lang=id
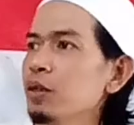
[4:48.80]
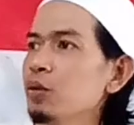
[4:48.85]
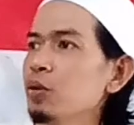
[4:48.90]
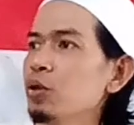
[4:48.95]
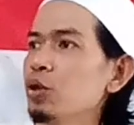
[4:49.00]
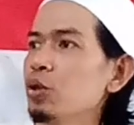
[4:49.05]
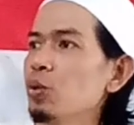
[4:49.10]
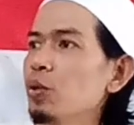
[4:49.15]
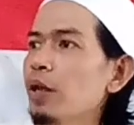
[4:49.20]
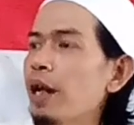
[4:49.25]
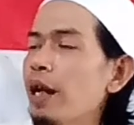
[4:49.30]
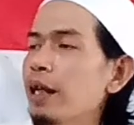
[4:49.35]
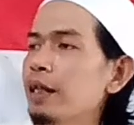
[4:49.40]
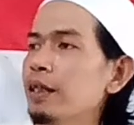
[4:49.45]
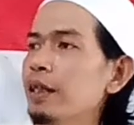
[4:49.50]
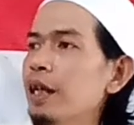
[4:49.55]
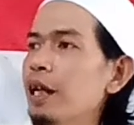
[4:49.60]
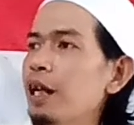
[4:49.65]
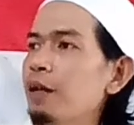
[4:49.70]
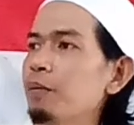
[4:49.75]

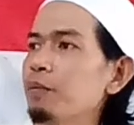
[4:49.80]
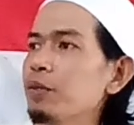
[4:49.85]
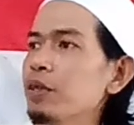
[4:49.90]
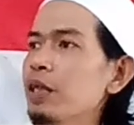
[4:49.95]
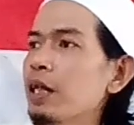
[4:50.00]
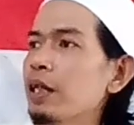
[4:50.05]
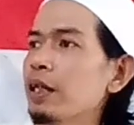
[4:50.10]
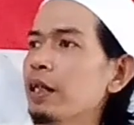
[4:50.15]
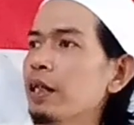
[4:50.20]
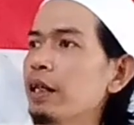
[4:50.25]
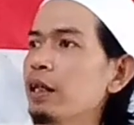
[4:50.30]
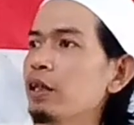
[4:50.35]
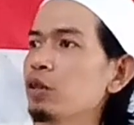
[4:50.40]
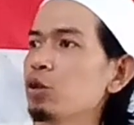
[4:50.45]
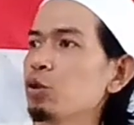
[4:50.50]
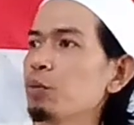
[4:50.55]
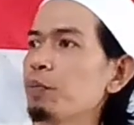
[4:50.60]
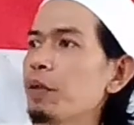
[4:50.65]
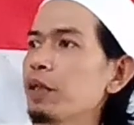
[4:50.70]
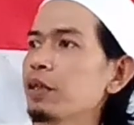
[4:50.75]
tunjukkan dalam channel
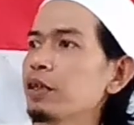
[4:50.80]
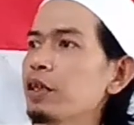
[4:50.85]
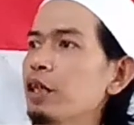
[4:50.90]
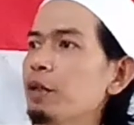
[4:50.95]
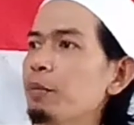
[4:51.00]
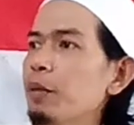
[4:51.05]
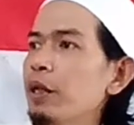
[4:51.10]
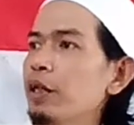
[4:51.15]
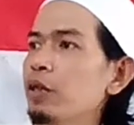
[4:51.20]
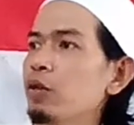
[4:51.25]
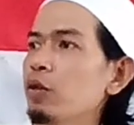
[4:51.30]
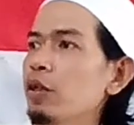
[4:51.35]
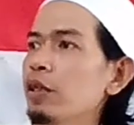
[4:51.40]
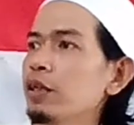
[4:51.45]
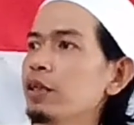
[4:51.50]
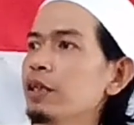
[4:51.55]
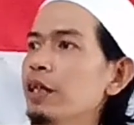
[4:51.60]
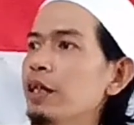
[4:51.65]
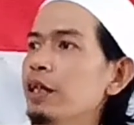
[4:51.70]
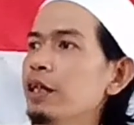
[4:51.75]
Super Seniman
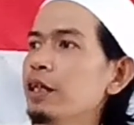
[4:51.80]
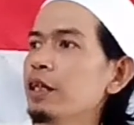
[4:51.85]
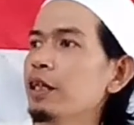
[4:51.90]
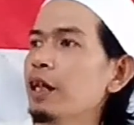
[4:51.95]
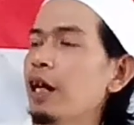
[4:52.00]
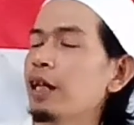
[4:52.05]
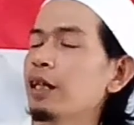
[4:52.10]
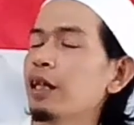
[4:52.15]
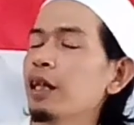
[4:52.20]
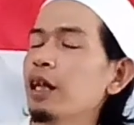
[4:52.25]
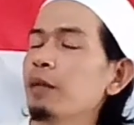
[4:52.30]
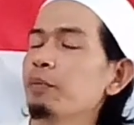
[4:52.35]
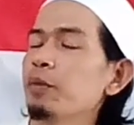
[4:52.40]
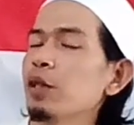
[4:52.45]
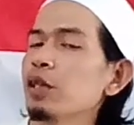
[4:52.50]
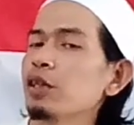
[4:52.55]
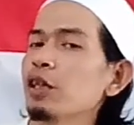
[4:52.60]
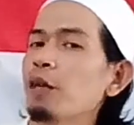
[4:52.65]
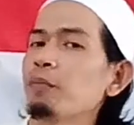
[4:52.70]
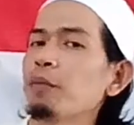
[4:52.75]
Indonesia ini adalah
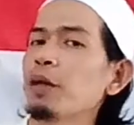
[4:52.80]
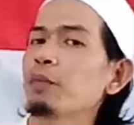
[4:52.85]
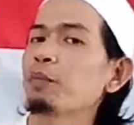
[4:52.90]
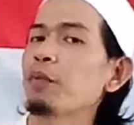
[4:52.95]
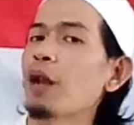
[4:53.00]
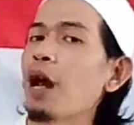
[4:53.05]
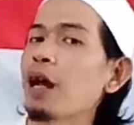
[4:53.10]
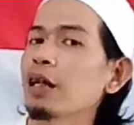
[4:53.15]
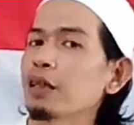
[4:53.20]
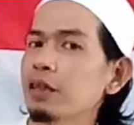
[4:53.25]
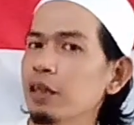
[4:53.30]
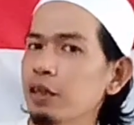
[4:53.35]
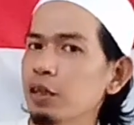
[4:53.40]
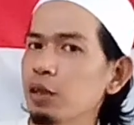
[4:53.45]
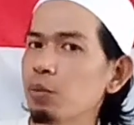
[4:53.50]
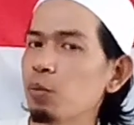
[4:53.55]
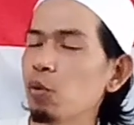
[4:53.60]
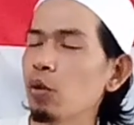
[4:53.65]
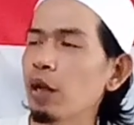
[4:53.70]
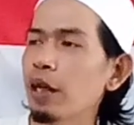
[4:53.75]
filsafat
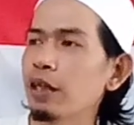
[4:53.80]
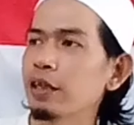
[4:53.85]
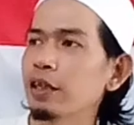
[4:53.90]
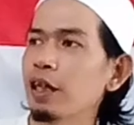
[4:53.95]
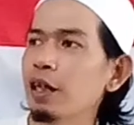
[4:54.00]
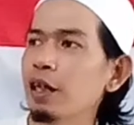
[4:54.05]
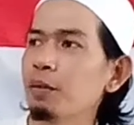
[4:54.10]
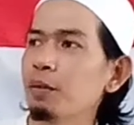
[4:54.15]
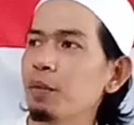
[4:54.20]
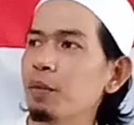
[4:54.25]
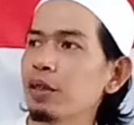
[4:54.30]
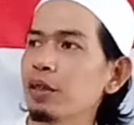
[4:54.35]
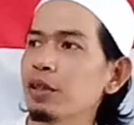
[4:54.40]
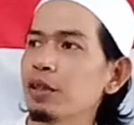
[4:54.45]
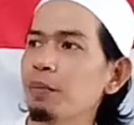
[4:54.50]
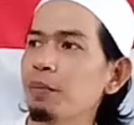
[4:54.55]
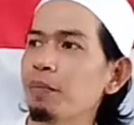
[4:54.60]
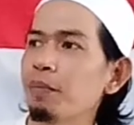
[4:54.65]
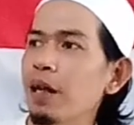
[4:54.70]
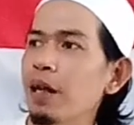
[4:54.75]
praktis, bukan yang
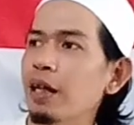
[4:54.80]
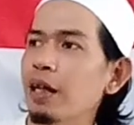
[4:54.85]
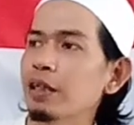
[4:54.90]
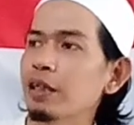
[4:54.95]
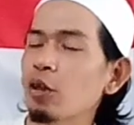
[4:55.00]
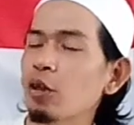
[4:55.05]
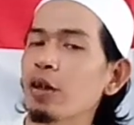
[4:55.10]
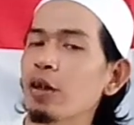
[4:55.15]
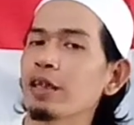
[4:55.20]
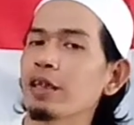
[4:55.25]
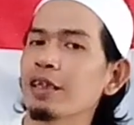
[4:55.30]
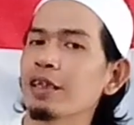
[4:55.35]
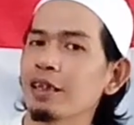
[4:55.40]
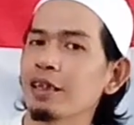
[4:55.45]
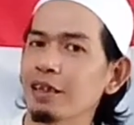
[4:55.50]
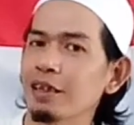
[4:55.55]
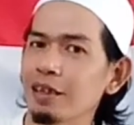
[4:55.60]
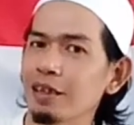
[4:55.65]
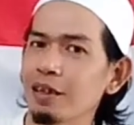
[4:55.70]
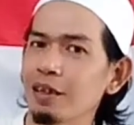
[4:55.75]
bersifat
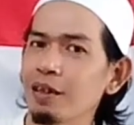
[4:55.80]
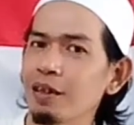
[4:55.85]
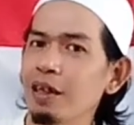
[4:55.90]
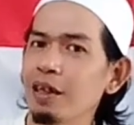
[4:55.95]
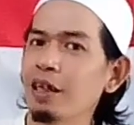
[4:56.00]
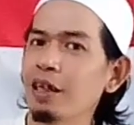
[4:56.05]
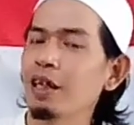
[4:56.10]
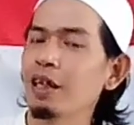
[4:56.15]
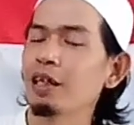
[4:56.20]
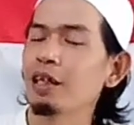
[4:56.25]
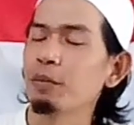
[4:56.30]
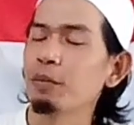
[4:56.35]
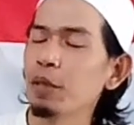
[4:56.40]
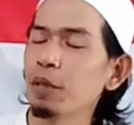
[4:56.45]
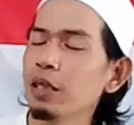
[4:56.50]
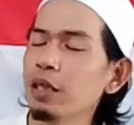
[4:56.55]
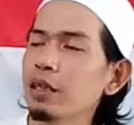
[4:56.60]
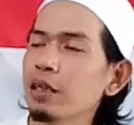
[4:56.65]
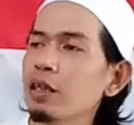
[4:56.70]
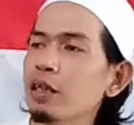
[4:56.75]
teoritis.
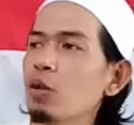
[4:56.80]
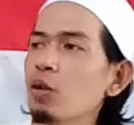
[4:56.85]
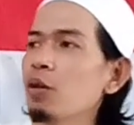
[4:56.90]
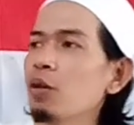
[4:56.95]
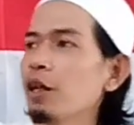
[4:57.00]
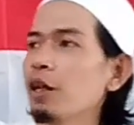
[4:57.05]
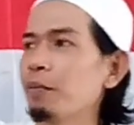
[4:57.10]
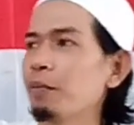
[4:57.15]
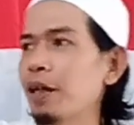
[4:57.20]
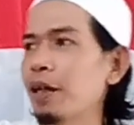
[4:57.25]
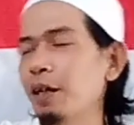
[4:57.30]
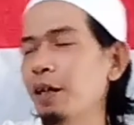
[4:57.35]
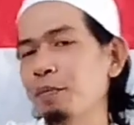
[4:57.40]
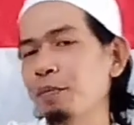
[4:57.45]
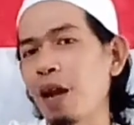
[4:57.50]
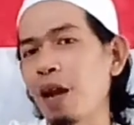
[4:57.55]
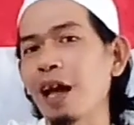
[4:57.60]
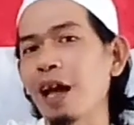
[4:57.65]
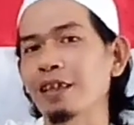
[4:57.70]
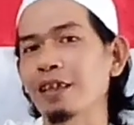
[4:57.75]
Lebih cenderung kepada
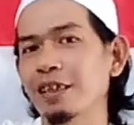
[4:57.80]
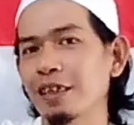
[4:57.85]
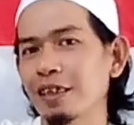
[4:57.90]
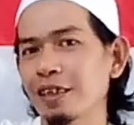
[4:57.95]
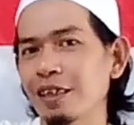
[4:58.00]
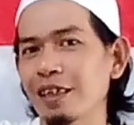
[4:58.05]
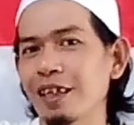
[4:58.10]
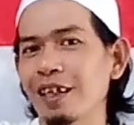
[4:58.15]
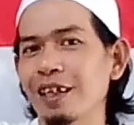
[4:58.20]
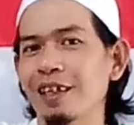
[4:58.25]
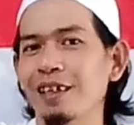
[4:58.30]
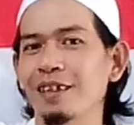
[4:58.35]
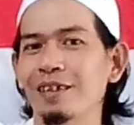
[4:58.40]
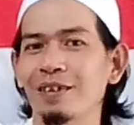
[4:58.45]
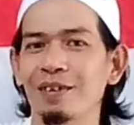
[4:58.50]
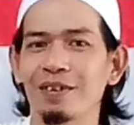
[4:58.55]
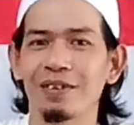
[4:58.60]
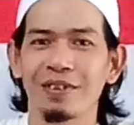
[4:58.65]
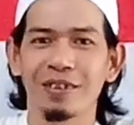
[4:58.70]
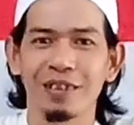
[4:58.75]
praktisnya
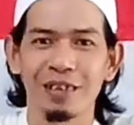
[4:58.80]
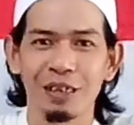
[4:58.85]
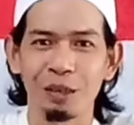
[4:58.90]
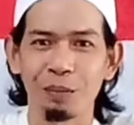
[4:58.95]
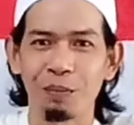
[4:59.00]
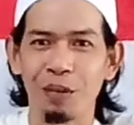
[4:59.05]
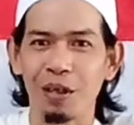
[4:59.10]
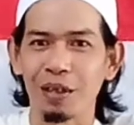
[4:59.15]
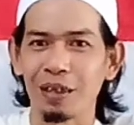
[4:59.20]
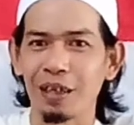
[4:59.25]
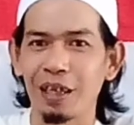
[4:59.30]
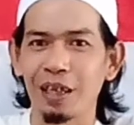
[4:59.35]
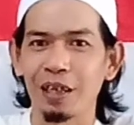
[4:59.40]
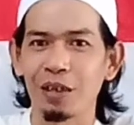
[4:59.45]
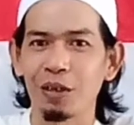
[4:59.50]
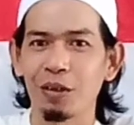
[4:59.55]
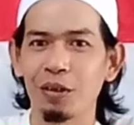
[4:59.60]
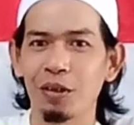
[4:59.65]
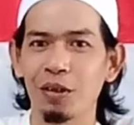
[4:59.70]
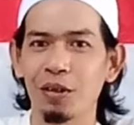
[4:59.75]
seperti
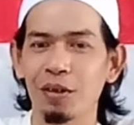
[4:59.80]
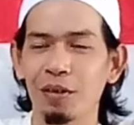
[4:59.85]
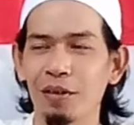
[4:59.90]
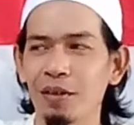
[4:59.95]
itu